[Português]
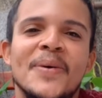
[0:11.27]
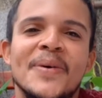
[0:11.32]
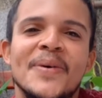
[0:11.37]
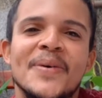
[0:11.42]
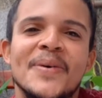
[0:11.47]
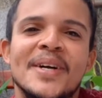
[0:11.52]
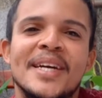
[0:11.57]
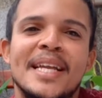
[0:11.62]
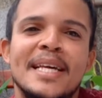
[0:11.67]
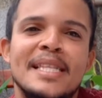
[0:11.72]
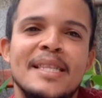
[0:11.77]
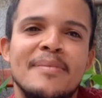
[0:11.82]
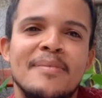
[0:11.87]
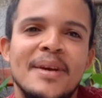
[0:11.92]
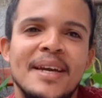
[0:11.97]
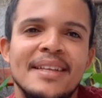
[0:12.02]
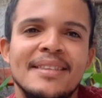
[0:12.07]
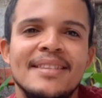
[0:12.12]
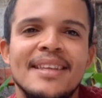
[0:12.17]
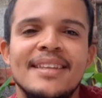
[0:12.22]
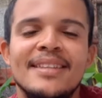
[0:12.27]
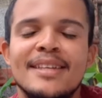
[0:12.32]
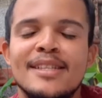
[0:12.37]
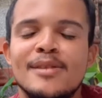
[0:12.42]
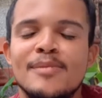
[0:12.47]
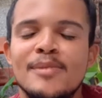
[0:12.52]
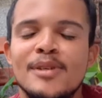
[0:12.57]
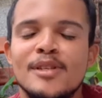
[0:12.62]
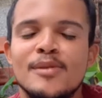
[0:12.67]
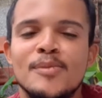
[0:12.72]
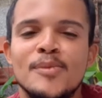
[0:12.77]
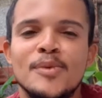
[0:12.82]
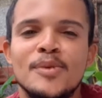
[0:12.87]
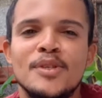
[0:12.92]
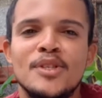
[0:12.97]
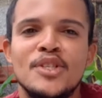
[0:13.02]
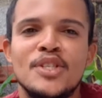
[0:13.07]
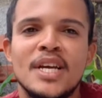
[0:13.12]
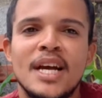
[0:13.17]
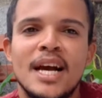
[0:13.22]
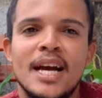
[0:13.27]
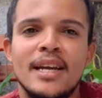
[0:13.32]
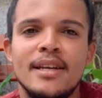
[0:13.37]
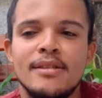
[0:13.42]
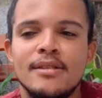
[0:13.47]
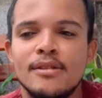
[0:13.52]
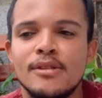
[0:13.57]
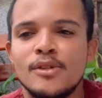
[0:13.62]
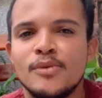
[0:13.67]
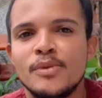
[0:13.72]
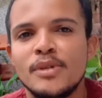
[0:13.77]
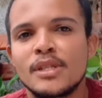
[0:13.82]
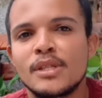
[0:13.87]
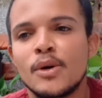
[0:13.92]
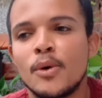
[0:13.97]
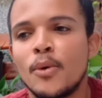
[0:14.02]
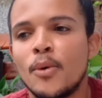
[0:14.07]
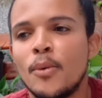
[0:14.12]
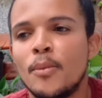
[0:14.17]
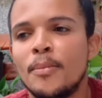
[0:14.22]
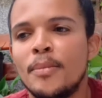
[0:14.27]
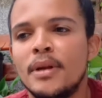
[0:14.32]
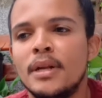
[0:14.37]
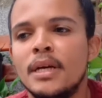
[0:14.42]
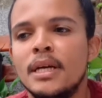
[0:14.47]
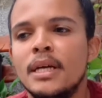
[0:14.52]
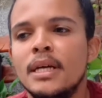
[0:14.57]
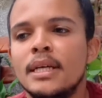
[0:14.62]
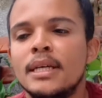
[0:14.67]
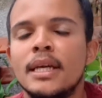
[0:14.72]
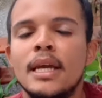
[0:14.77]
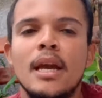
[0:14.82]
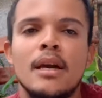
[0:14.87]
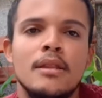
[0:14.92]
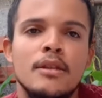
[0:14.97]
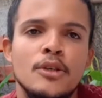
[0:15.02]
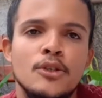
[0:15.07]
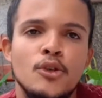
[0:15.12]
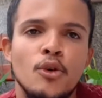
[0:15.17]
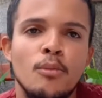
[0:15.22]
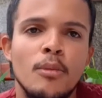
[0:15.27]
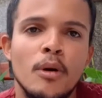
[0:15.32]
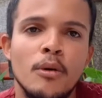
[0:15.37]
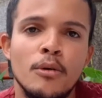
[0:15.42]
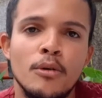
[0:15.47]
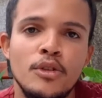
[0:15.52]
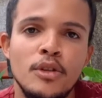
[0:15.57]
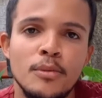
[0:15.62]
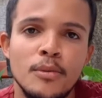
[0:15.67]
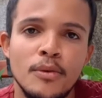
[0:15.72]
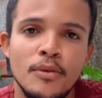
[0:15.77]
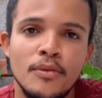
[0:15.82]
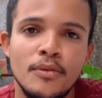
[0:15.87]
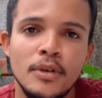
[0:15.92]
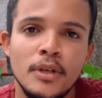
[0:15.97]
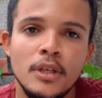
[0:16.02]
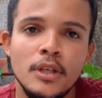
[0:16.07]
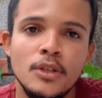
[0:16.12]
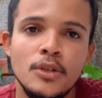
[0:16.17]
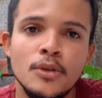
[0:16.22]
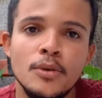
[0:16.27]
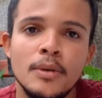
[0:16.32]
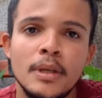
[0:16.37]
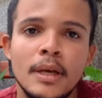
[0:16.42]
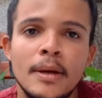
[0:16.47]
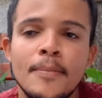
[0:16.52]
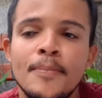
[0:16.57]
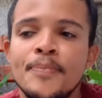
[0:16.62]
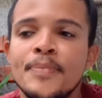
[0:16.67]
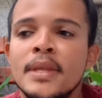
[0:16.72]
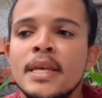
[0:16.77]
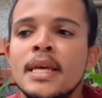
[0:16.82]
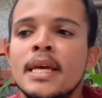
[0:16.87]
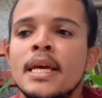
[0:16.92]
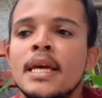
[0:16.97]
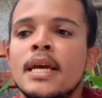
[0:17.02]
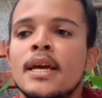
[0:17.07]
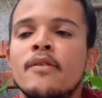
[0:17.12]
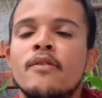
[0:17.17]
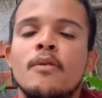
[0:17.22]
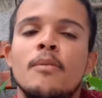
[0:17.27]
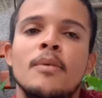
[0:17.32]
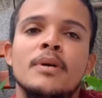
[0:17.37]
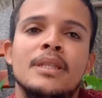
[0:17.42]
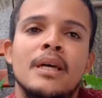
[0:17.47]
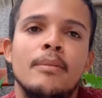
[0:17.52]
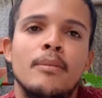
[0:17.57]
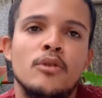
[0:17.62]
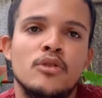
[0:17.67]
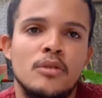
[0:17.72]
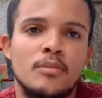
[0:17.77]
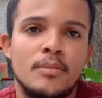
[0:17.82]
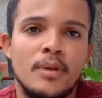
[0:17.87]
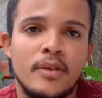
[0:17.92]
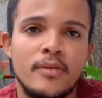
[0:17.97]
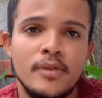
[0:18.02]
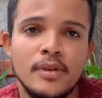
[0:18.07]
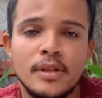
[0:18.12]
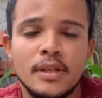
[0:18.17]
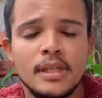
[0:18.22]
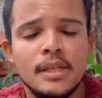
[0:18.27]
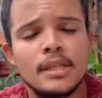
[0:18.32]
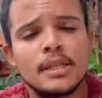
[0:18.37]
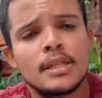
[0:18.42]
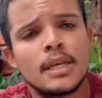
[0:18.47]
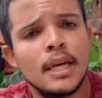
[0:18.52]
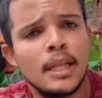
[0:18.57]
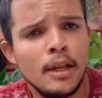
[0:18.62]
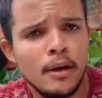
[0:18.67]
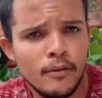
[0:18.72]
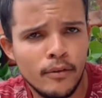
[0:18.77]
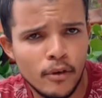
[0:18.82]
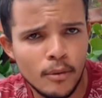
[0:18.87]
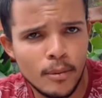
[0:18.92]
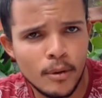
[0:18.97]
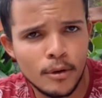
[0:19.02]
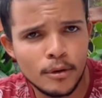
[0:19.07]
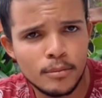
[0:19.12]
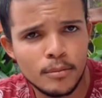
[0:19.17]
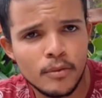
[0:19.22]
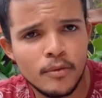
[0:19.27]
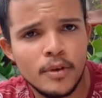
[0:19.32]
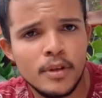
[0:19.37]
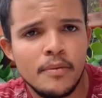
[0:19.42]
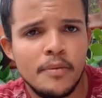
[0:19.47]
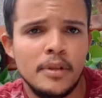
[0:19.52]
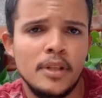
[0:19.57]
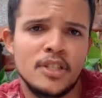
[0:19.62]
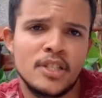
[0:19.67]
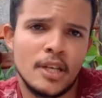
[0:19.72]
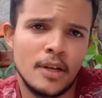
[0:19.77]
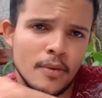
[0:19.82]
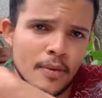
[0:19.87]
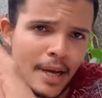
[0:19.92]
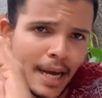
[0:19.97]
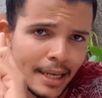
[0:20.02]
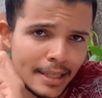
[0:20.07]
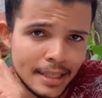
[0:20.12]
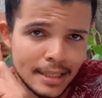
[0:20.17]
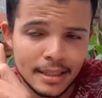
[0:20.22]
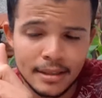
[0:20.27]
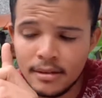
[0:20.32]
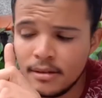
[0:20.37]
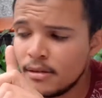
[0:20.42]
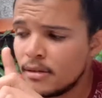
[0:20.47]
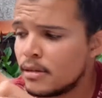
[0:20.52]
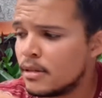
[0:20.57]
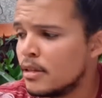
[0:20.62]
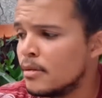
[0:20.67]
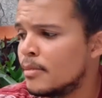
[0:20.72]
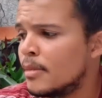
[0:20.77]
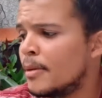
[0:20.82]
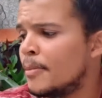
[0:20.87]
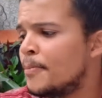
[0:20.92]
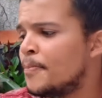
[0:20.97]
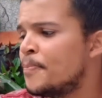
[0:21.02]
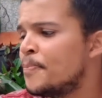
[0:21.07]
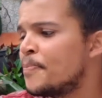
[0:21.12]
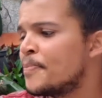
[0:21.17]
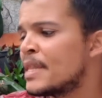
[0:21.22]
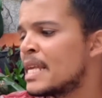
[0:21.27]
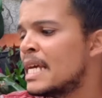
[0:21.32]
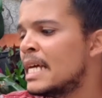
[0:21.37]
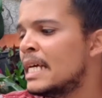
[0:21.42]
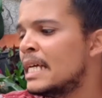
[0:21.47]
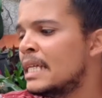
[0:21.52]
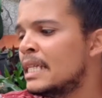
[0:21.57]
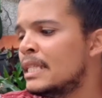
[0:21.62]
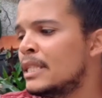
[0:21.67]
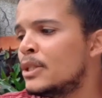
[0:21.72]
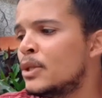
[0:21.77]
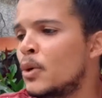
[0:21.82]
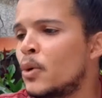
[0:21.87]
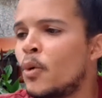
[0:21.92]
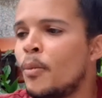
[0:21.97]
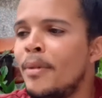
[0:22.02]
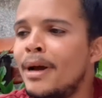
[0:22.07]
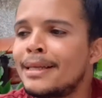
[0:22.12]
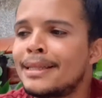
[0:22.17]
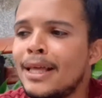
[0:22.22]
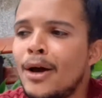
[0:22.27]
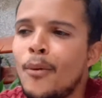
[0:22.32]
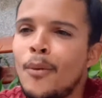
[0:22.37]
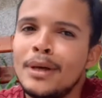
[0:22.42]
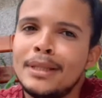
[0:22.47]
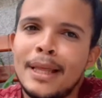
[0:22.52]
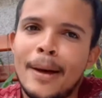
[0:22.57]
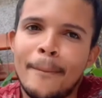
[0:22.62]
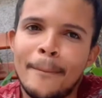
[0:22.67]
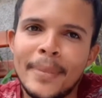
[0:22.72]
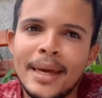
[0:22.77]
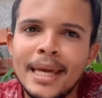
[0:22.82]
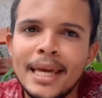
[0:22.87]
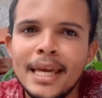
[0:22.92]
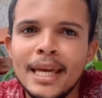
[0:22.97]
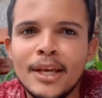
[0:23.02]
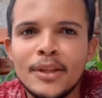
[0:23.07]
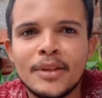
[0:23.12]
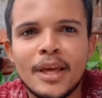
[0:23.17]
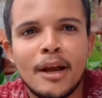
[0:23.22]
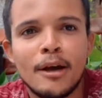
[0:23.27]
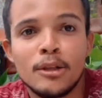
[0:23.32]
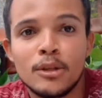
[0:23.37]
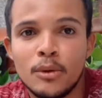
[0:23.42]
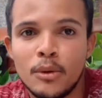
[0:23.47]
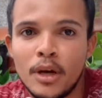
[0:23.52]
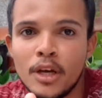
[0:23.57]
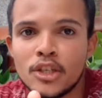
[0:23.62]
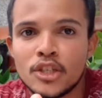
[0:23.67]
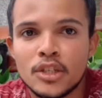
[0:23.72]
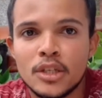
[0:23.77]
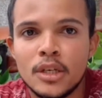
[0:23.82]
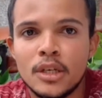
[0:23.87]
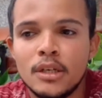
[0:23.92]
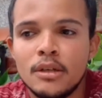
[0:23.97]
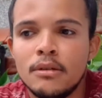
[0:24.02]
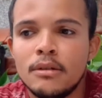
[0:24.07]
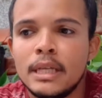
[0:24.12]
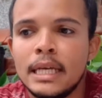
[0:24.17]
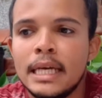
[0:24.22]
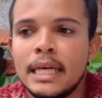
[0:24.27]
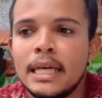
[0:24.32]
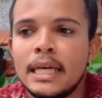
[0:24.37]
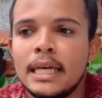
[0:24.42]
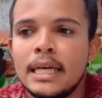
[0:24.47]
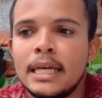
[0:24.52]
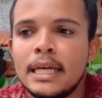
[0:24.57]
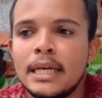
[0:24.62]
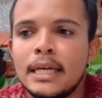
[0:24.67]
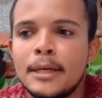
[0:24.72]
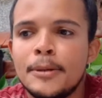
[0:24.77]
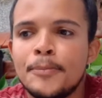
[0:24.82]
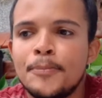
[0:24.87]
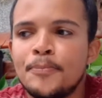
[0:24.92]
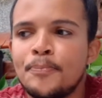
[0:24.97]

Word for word: o crescimento né, das minhas mudas de raízes nuas que eu comprei. Quem assistiu meu último vídeo, né, eu vou mostrar mostrando para vocês. Quem não viu meu último vídeo, eu vou deixar no card aqui em cima. Então, como é que tá o andamento, o que, é que eu tô achando, é